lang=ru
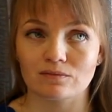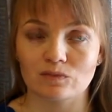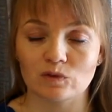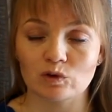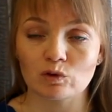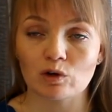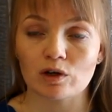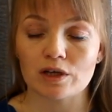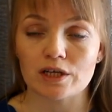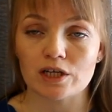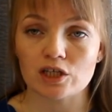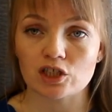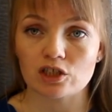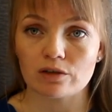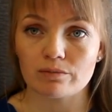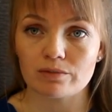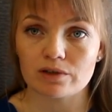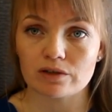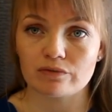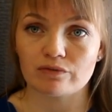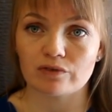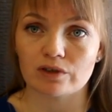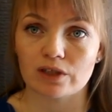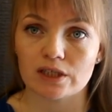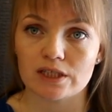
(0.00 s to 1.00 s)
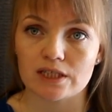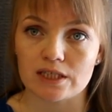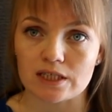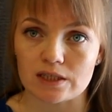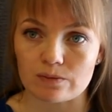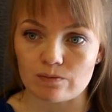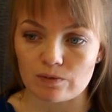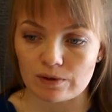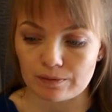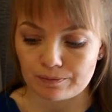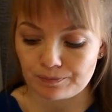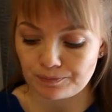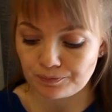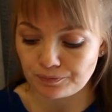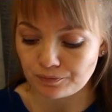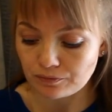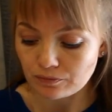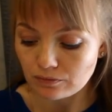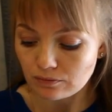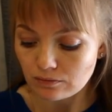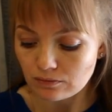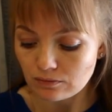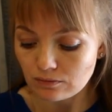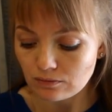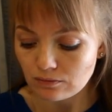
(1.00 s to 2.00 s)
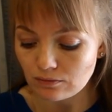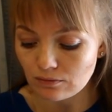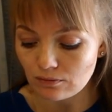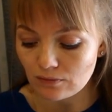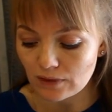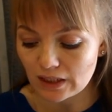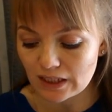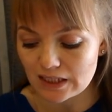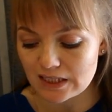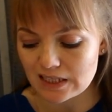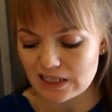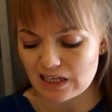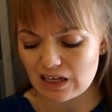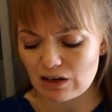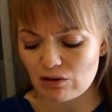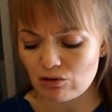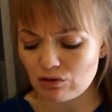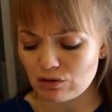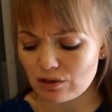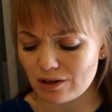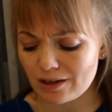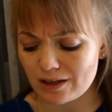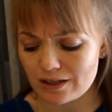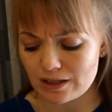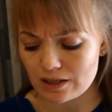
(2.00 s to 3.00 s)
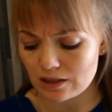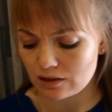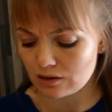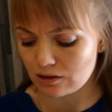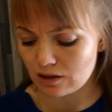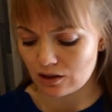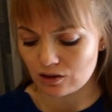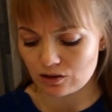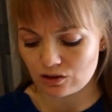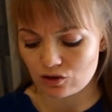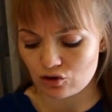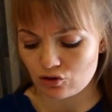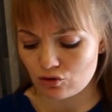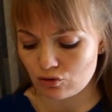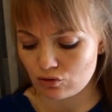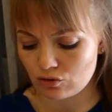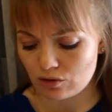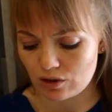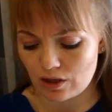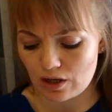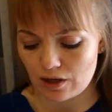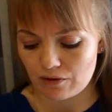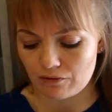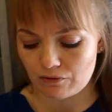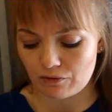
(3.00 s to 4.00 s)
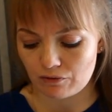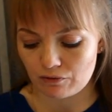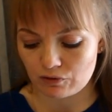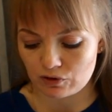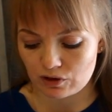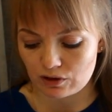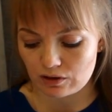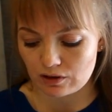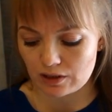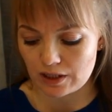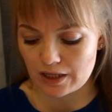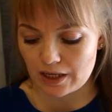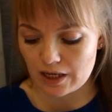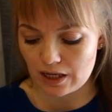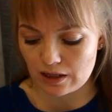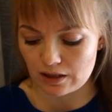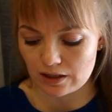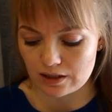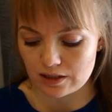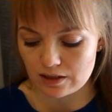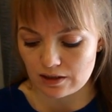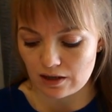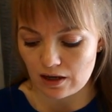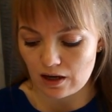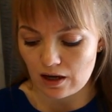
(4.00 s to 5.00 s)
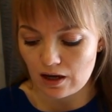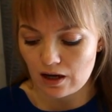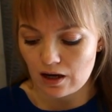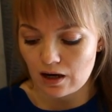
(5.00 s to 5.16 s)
ну, конечно, без фанатизма. Соленая нет, как-то что-то я вот наелась.